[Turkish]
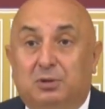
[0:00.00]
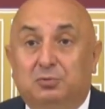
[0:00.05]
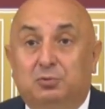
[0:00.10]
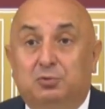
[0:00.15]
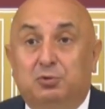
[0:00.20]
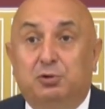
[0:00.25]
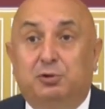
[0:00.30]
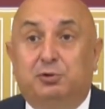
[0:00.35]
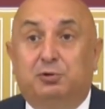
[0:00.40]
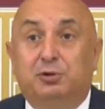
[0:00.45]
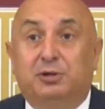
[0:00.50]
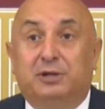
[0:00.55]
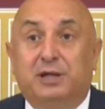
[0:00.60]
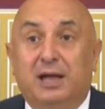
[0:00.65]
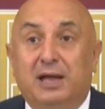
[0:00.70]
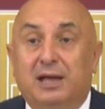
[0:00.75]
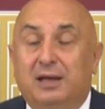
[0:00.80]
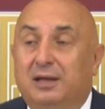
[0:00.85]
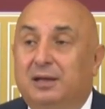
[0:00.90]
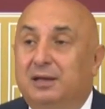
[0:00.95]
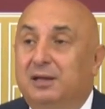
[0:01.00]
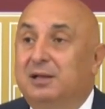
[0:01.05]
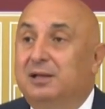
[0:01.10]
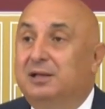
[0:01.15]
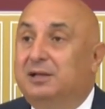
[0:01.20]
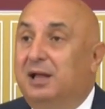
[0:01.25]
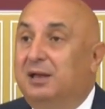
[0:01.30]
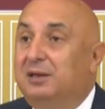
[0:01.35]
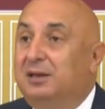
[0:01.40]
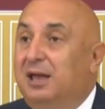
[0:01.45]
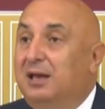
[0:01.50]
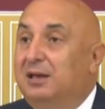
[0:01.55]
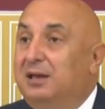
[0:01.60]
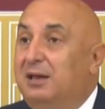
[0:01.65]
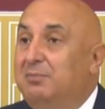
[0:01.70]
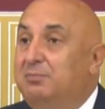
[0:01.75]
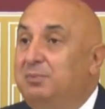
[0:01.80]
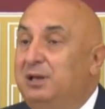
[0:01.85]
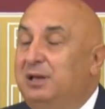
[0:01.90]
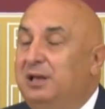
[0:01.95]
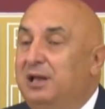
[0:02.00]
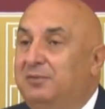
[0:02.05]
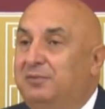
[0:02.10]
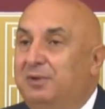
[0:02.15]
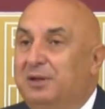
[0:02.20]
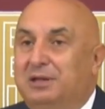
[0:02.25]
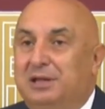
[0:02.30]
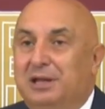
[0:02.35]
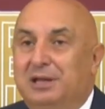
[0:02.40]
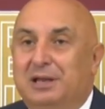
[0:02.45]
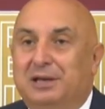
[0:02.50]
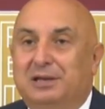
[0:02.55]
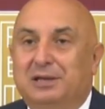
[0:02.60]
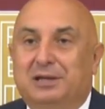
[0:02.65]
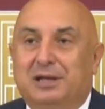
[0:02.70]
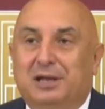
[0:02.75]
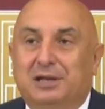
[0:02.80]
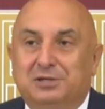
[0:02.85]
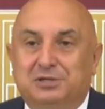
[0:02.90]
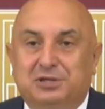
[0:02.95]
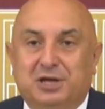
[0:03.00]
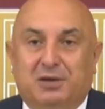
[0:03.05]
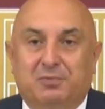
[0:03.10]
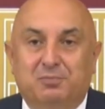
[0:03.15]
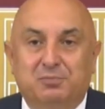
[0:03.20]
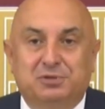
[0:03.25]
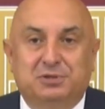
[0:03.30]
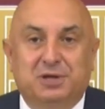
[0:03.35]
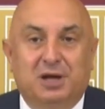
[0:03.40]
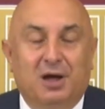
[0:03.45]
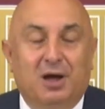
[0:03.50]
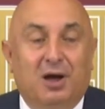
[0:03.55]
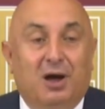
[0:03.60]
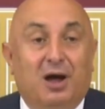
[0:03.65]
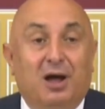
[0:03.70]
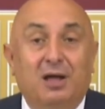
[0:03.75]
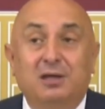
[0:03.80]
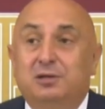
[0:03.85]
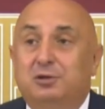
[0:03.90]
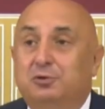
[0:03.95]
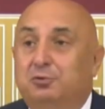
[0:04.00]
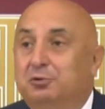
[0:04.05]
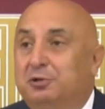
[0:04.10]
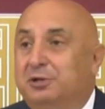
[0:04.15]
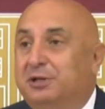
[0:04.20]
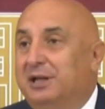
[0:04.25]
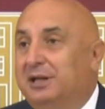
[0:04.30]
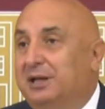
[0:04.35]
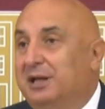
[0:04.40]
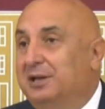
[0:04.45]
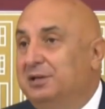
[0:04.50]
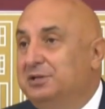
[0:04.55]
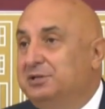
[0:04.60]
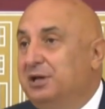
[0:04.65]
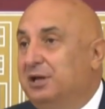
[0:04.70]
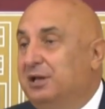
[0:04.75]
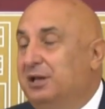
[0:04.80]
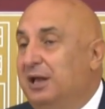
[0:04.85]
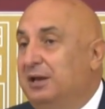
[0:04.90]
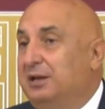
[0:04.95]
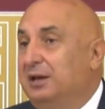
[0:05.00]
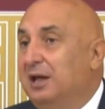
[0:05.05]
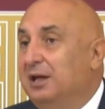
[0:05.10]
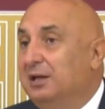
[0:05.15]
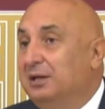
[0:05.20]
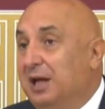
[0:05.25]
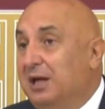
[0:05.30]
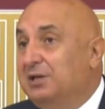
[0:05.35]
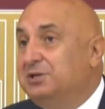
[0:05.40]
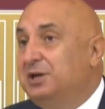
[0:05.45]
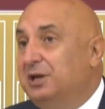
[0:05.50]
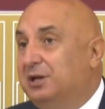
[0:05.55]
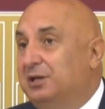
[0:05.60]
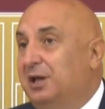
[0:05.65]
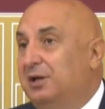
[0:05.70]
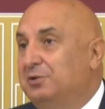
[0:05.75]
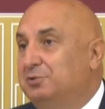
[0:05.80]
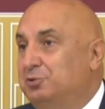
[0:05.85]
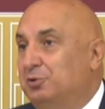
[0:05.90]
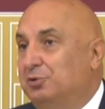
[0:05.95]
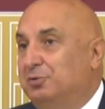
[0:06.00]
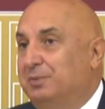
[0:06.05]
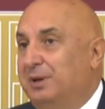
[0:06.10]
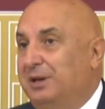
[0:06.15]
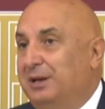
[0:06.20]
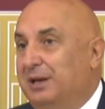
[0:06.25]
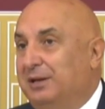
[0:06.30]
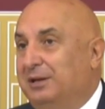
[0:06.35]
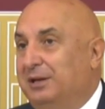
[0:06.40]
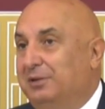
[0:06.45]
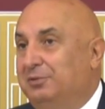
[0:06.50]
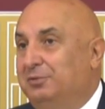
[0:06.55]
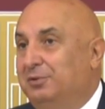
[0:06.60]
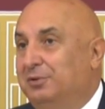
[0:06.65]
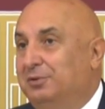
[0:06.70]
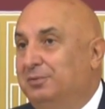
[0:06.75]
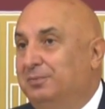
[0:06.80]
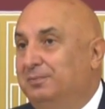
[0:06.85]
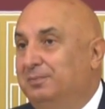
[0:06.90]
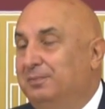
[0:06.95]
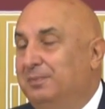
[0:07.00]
yüz yüze insanlarla milletvekilleri gelecekmiş. Hangi yüzle gelecekler gerçekten çok merak ediyorum.